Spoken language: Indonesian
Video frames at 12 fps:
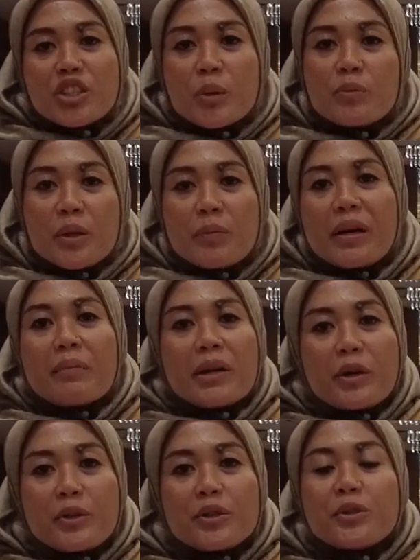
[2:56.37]
job-job yang
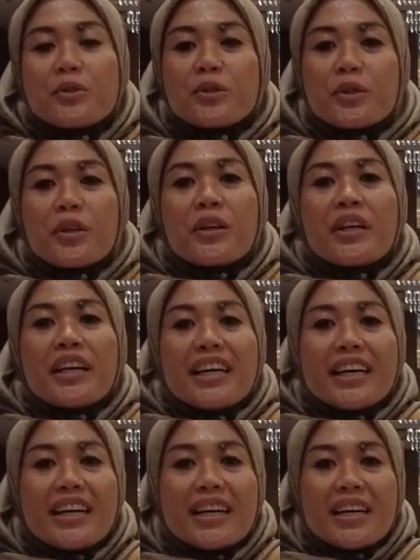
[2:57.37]
bagus untuk
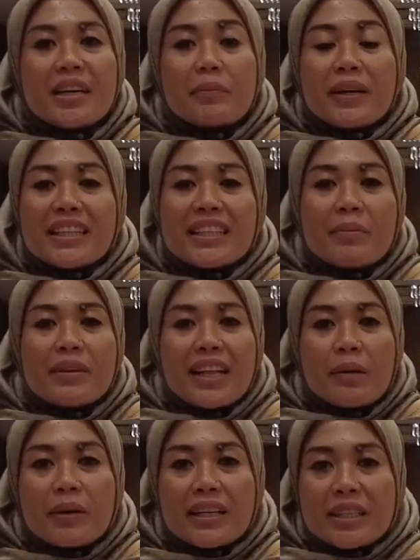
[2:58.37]
uh, pekerja
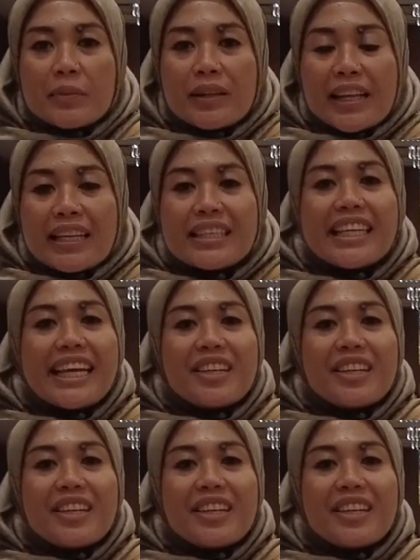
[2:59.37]
migran pekerja migran di